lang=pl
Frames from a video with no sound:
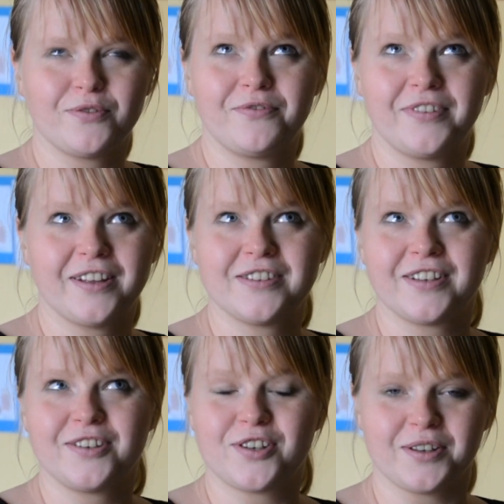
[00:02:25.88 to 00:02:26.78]

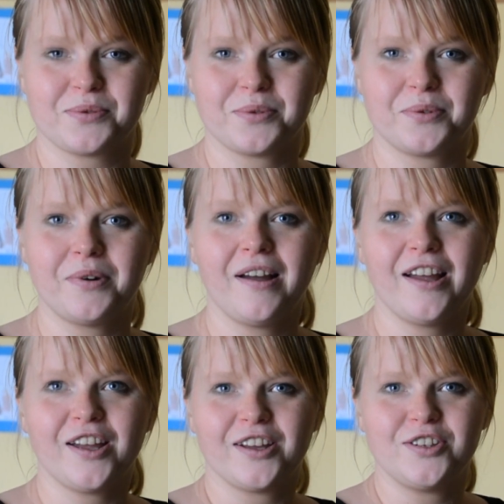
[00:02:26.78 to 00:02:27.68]
Więcej czasu
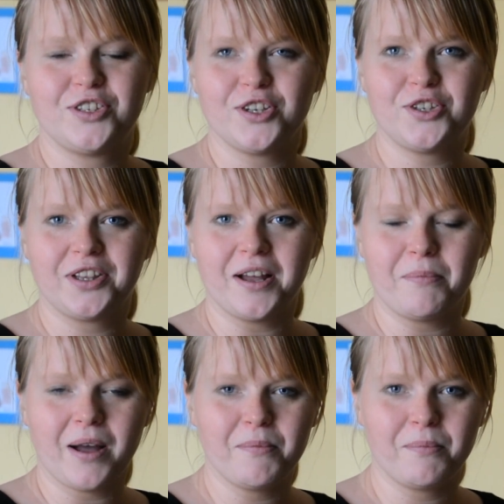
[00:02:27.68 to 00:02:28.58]
dzieci dla
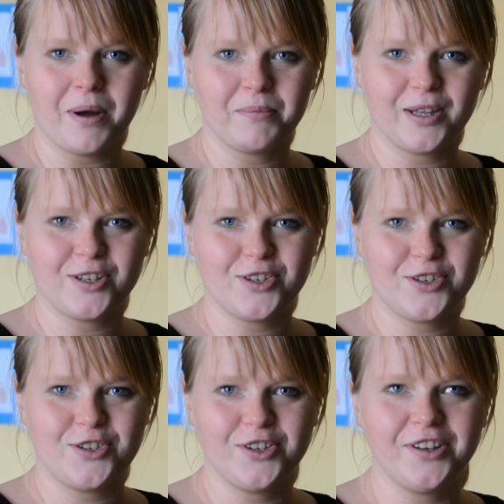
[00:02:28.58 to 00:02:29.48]
mam, mam dla
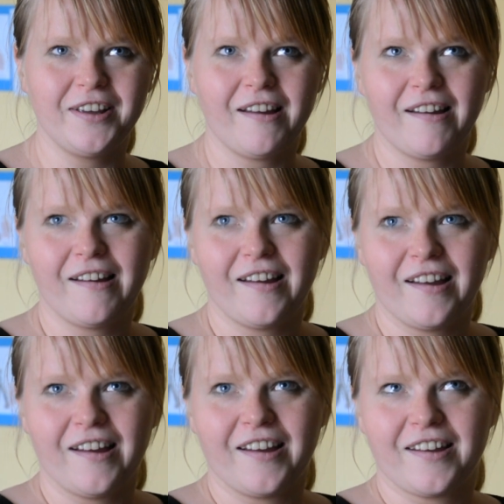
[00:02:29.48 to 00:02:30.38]
dzieci,
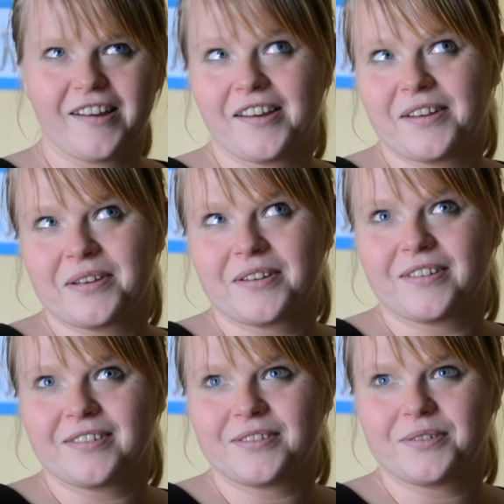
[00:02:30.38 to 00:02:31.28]

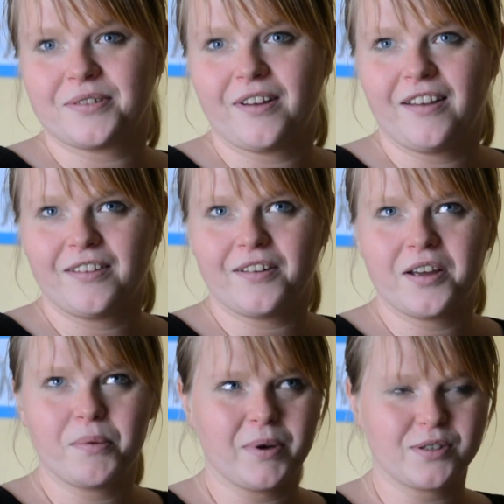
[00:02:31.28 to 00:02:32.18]
e, no i
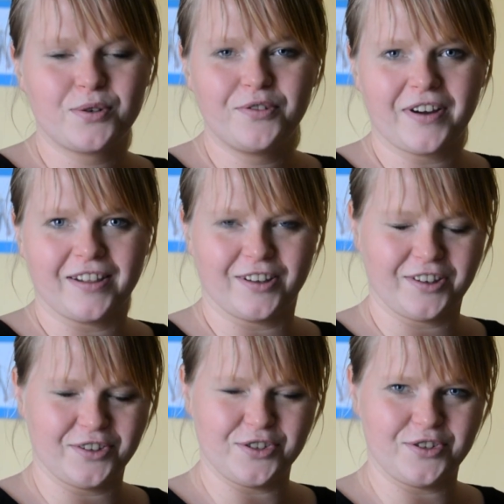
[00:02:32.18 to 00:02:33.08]
chyba zdrówka dla
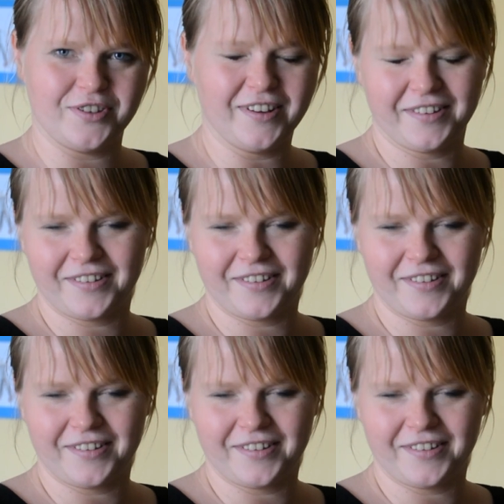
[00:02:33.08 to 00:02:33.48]
tych dzieci.